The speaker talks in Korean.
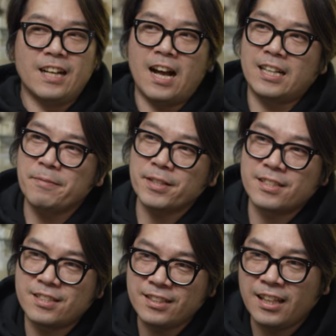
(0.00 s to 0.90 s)
악에
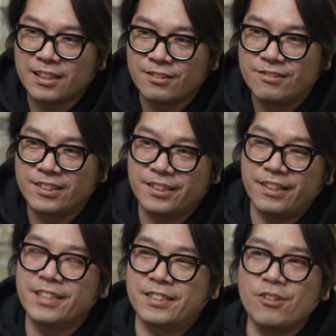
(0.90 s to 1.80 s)
받치진 않았던 것 같아요.
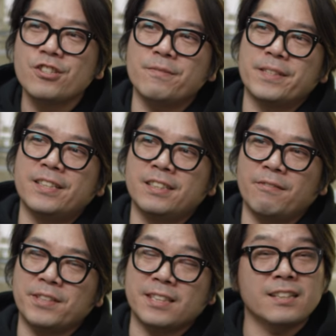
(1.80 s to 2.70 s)
그러니까 열심히
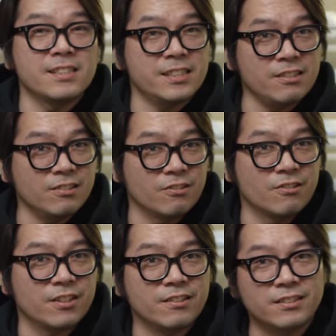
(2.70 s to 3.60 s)
그때부터 사진을 찍었던
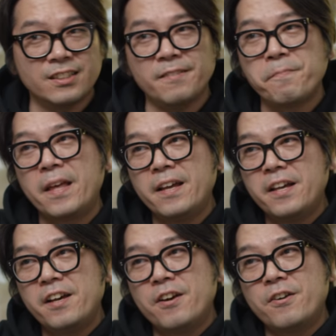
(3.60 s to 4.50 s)
거예요. 그러니까
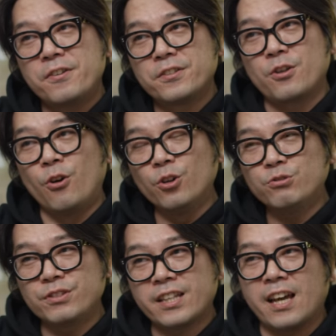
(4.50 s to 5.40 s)

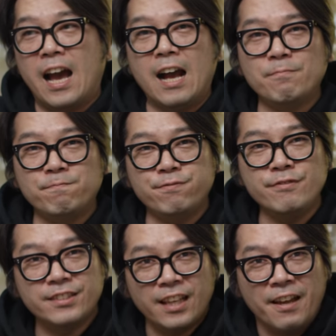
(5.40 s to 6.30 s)
저도 이제
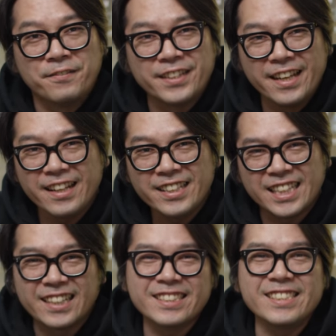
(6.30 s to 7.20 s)
악플 때문에
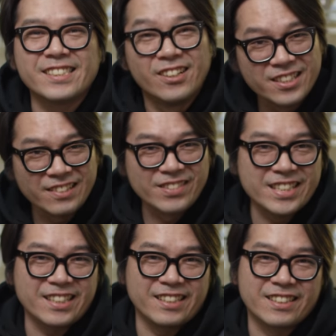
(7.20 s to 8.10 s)
사진을 열심히
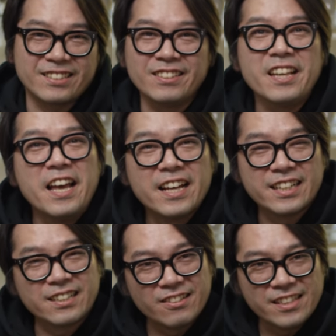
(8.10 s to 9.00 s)
찍게 됐던
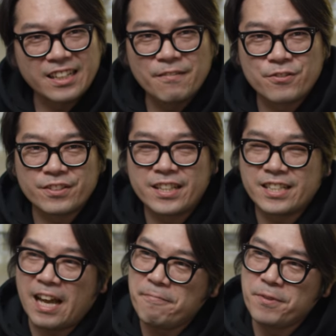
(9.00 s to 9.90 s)
그런 사람 중에
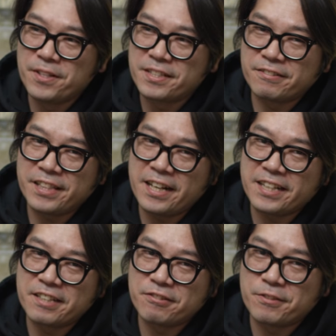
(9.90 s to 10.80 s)
이제 한 명이라고
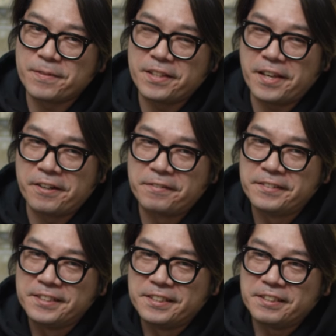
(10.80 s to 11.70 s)
생각해 주시면 돼요.
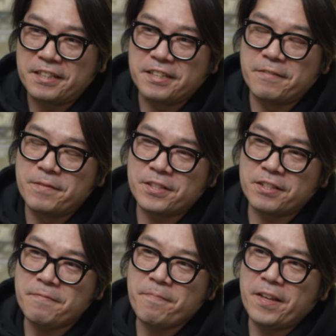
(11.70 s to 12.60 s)
되게 재밌죠?